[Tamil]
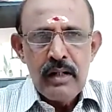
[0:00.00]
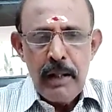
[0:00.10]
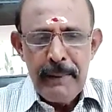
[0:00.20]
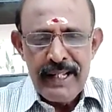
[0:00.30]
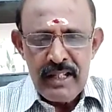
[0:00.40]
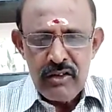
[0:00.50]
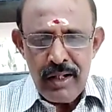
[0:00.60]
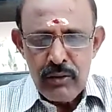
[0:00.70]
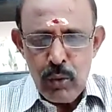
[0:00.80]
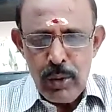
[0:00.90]

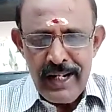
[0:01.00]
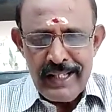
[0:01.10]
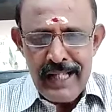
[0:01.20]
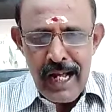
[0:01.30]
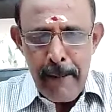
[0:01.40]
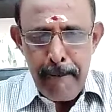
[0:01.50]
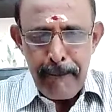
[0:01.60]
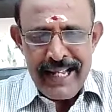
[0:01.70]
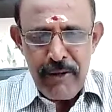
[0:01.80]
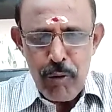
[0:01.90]
அமிர்தத்துடன் தோன்றியதால்
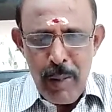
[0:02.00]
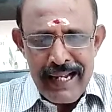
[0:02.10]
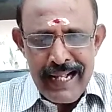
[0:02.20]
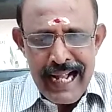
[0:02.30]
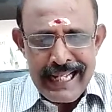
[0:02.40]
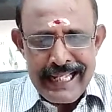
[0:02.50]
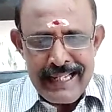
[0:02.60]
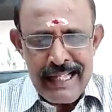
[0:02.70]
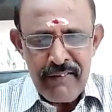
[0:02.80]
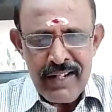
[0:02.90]
மிகவும் அழகாக
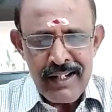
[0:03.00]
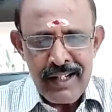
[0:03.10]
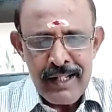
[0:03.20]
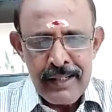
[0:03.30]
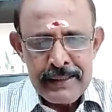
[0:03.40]
இருந்த அவருக்கு